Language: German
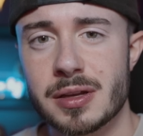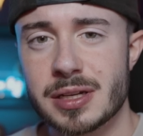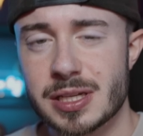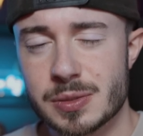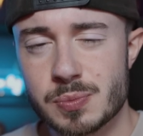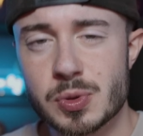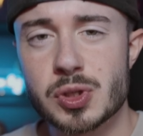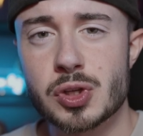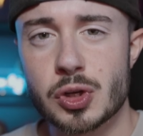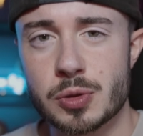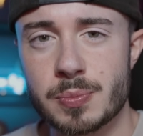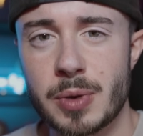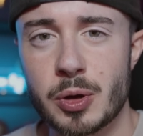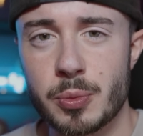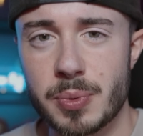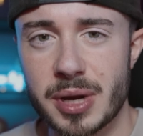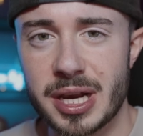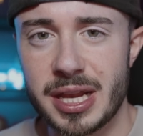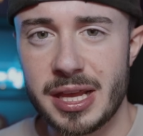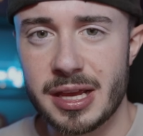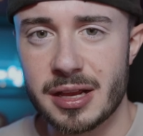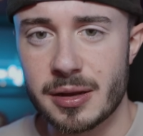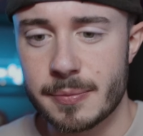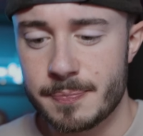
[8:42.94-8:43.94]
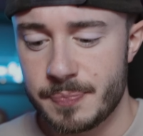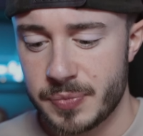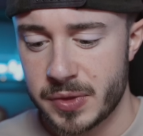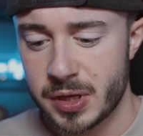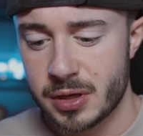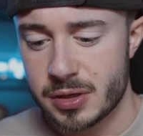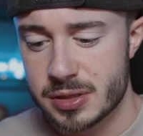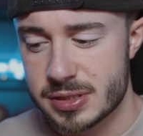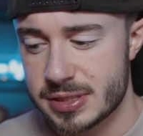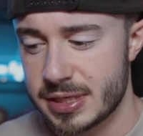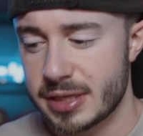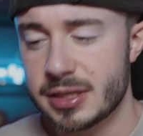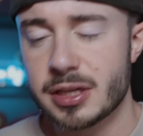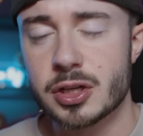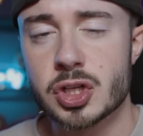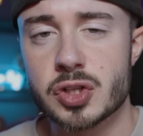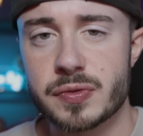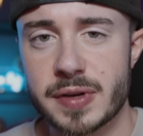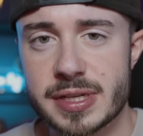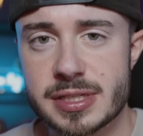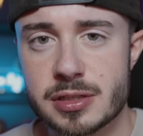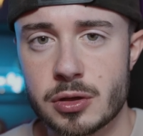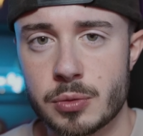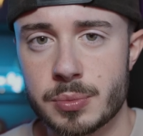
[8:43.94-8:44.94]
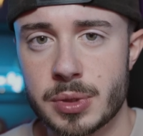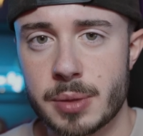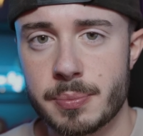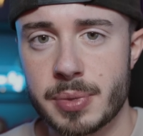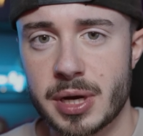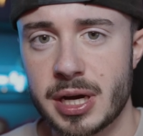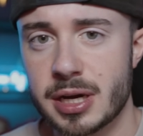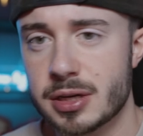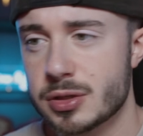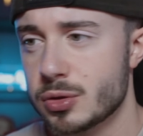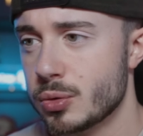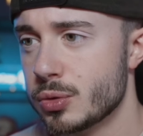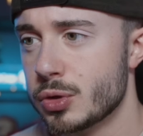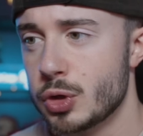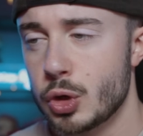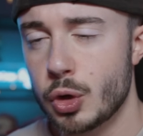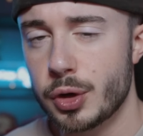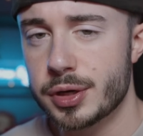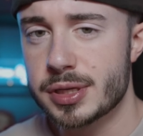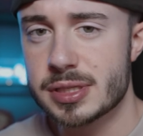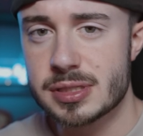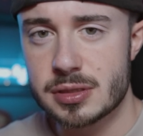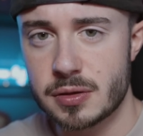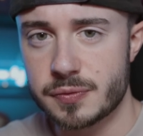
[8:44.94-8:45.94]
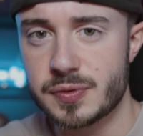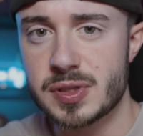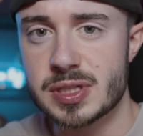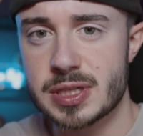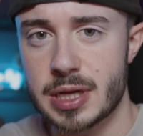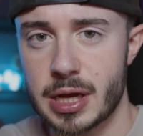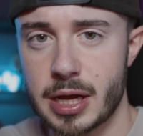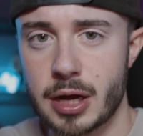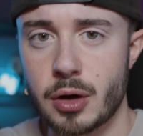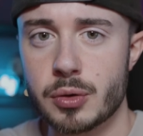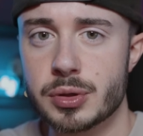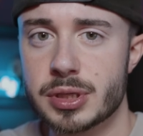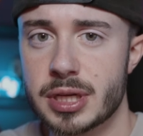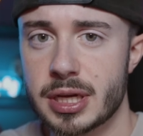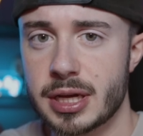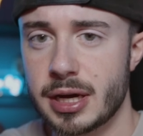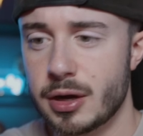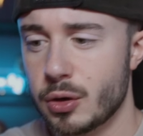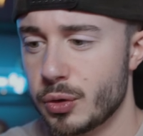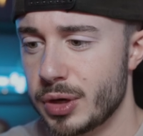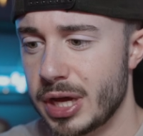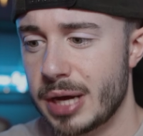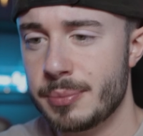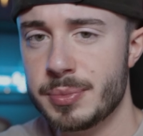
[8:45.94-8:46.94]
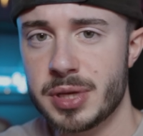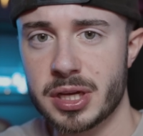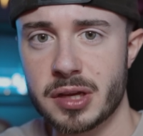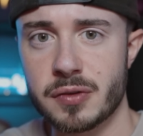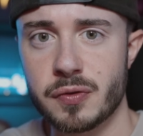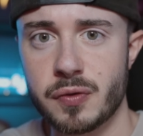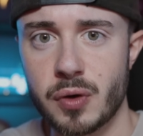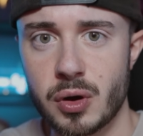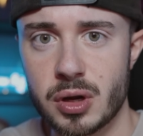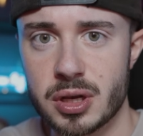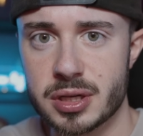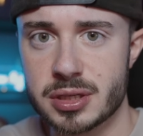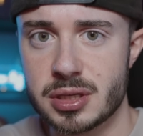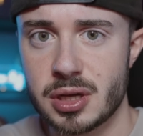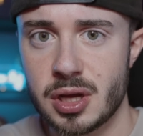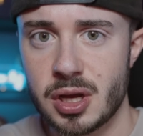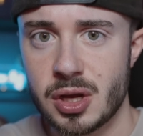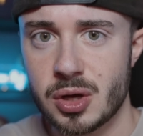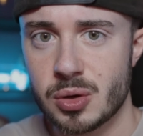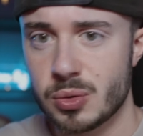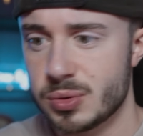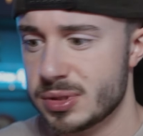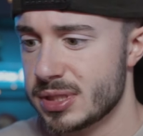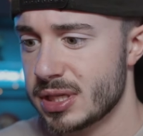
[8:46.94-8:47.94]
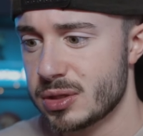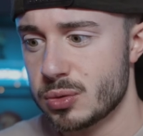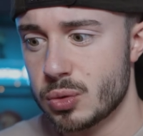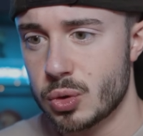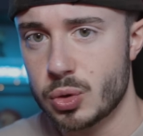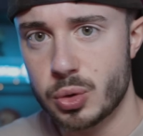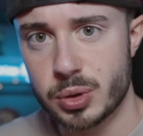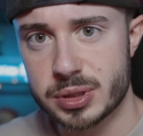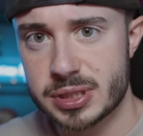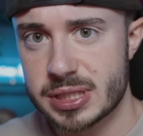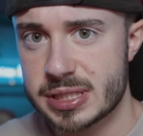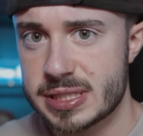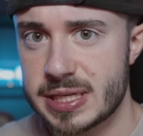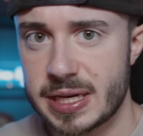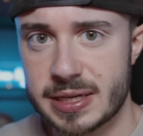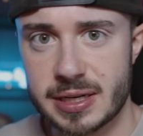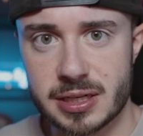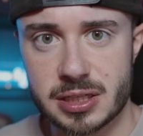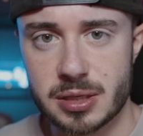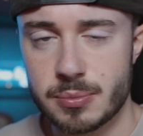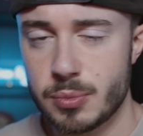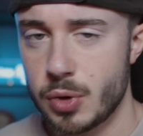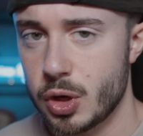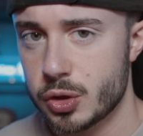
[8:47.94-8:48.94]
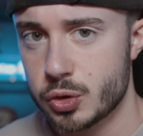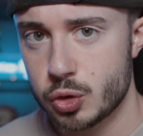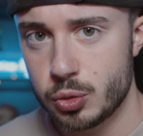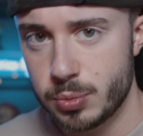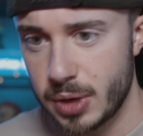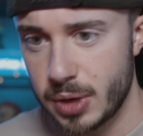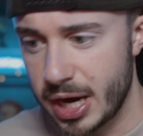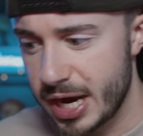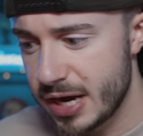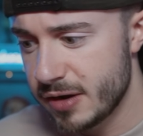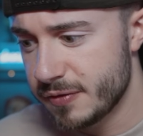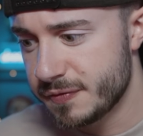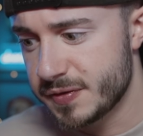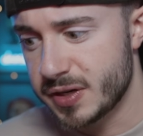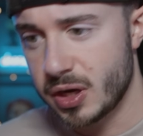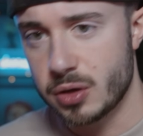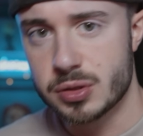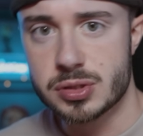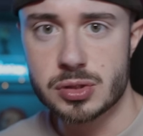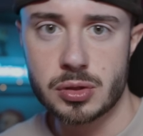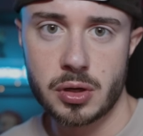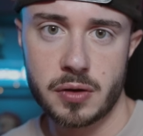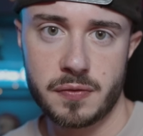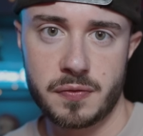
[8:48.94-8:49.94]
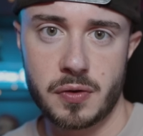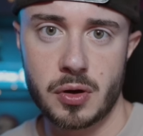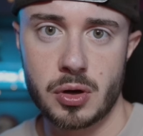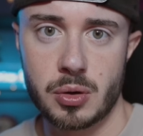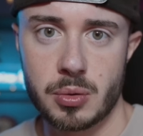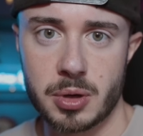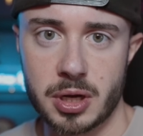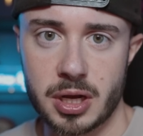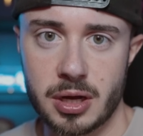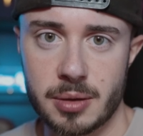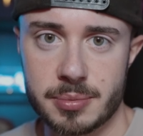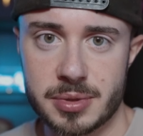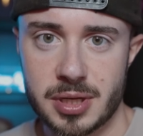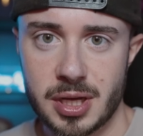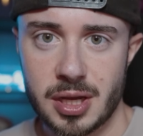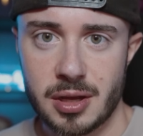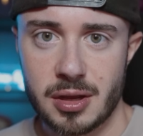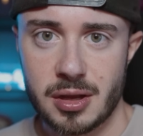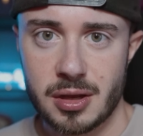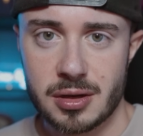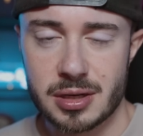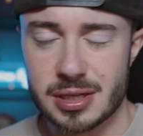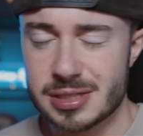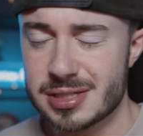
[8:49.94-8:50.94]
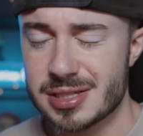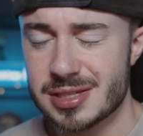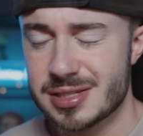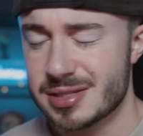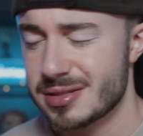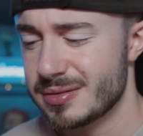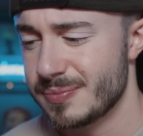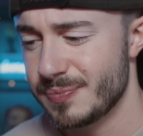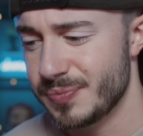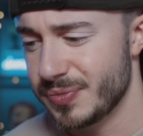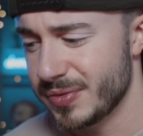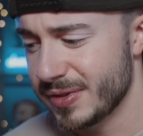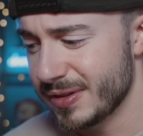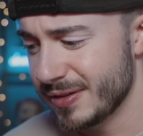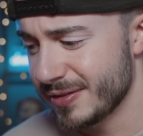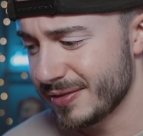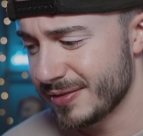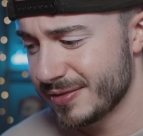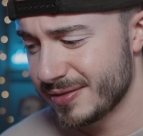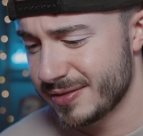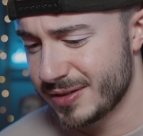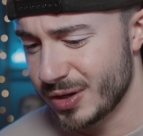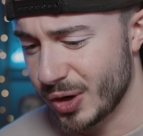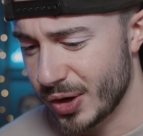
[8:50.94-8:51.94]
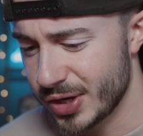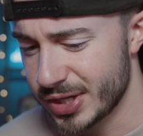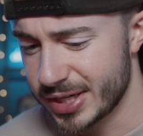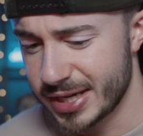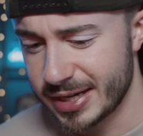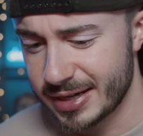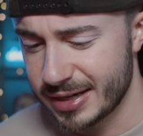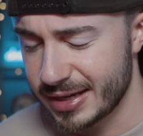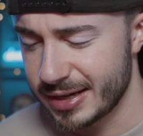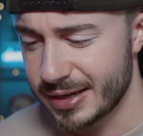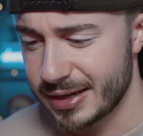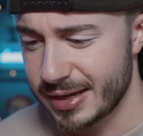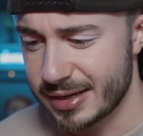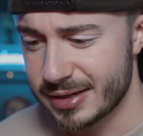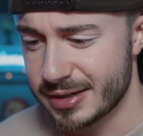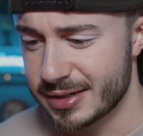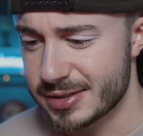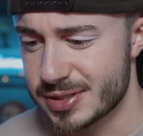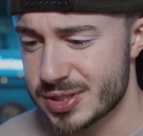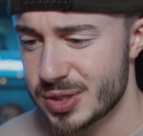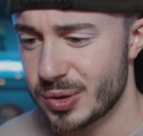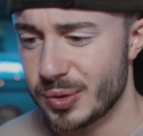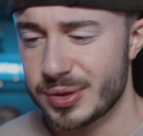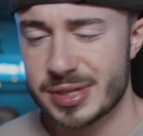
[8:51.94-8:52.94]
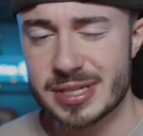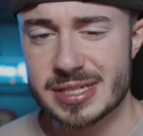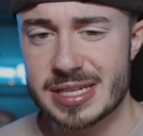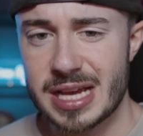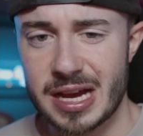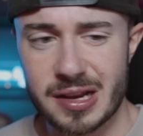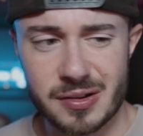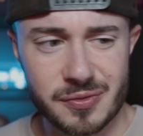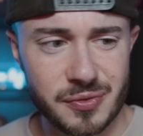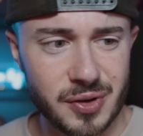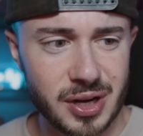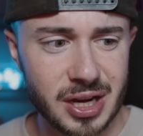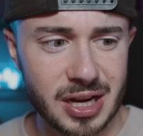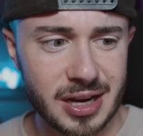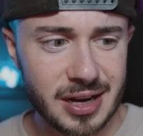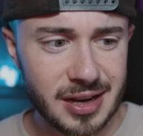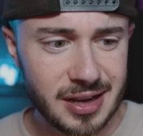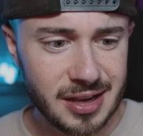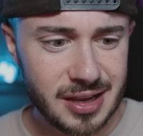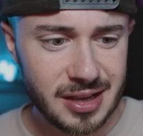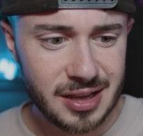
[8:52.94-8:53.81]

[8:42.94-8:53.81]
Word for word: Das müsst ihr euch mal überlegen. Sie hat ihre Schwester umgebracht und Leute sind auf diesen Account gegangen und haben ihr gefolgt. Und sie hat nur kurze Zeit nach dem Mord über 11.000 neue Follower gehabt. Das ist... Die heutige Generation ist einfach...